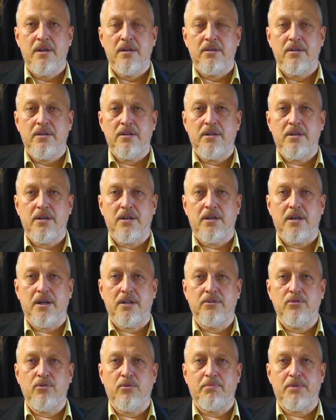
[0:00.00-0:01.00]
и
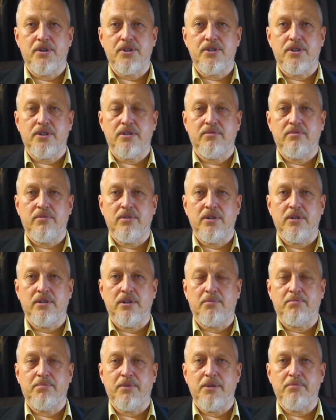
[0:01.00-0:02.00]
одно пожертвование на
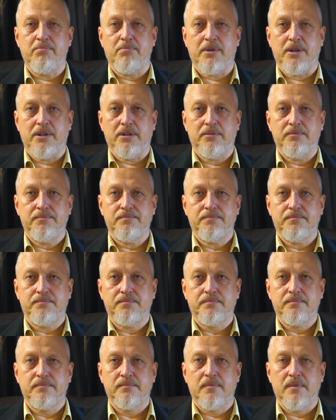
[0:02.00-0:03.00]
PayPal.
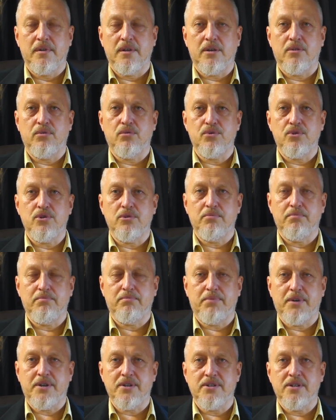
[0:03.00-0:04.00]
Я очень
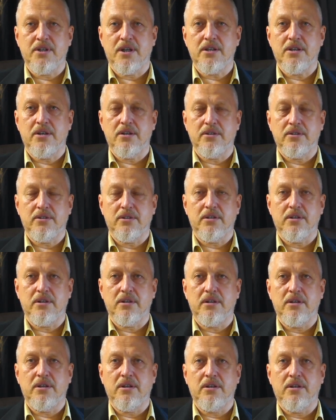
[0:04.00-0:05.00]
признателен
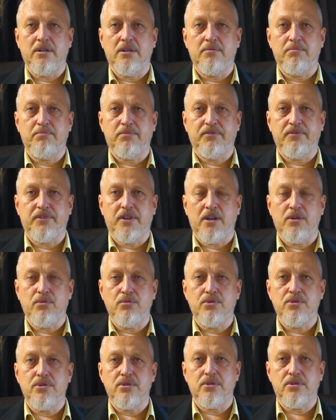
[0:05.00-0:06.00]
и
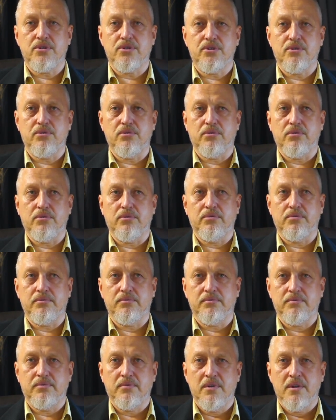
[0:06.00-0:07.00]
повторюсь, что
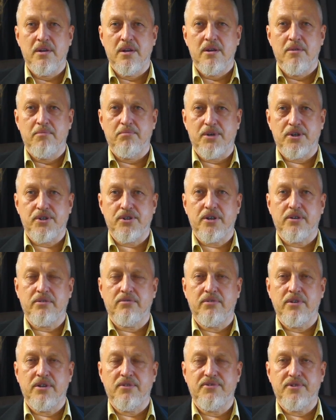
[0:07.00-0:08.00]

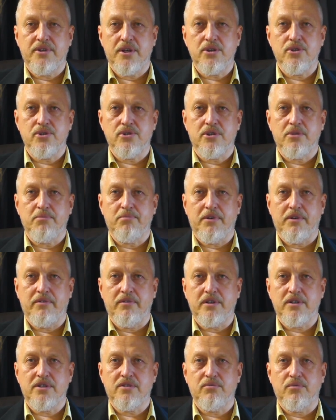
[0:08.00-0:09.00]
пожертвования всячески
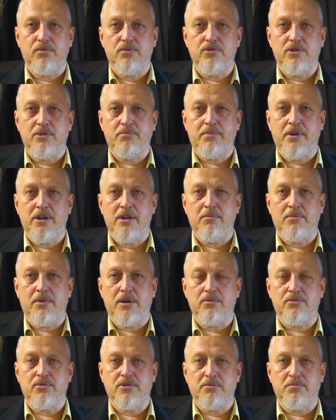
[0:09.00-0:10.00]
приветствуются и
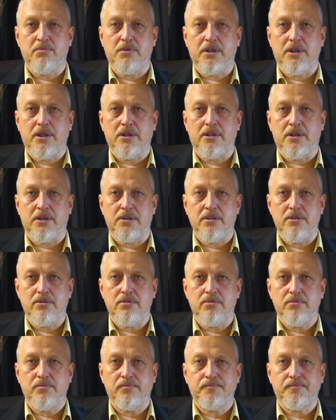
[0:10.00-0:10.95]
принимаются с благодарностью.